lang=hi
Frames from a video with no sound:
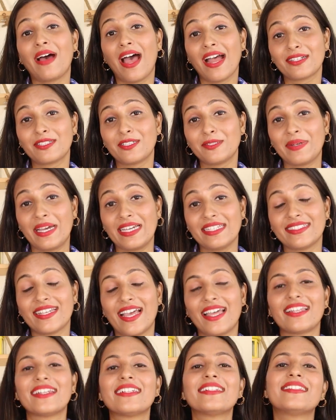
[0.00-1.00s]
बैक टू माई
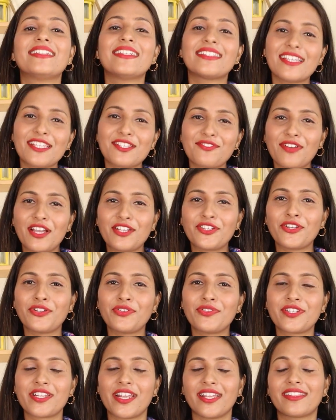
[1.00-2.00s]
चैनल दिस इज
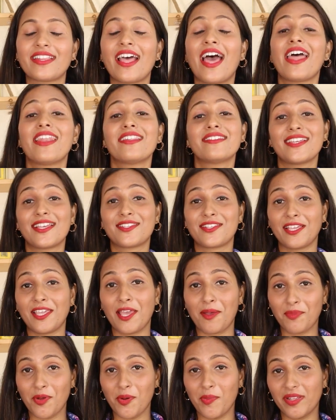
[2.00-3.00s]
फैशन यू चेतना एंड जैसे
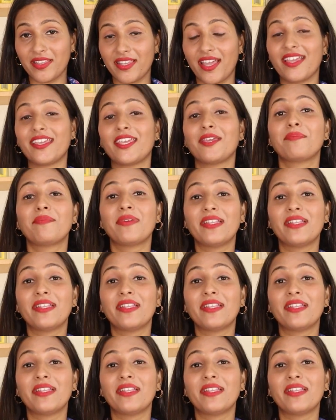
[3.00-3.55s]
कि आपको पता है कि